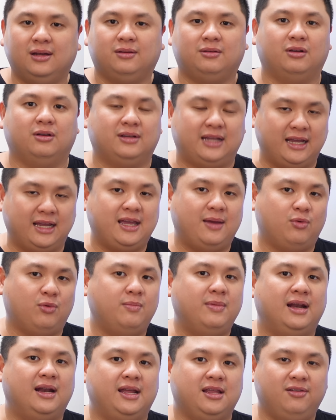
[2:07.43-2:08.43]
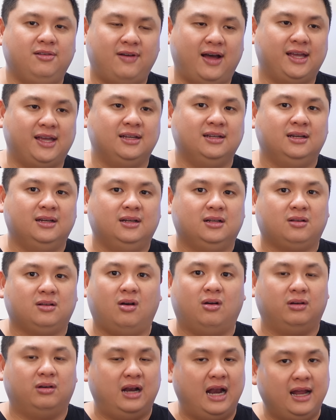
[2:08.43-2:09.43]
Rồi trải nghiệm của mình là như vậy.
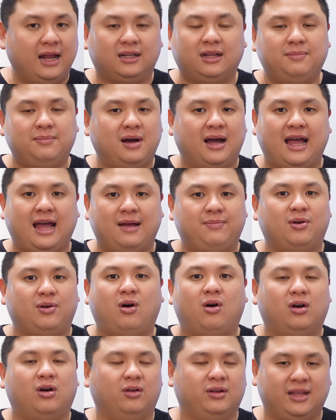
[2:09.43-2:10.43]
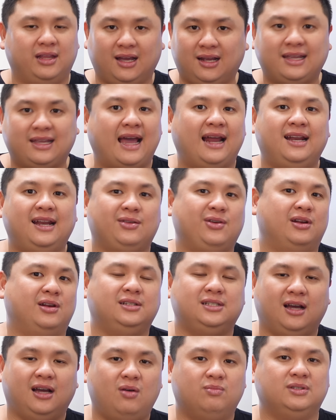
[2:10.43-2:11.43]
Còn lên tới M2 Pro rồi thì chắc chắn là chuyện nó
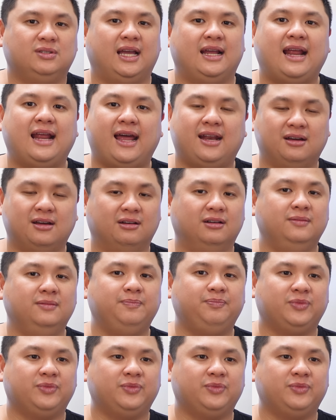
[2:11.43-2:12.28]
sẽ không xảy ra nữa.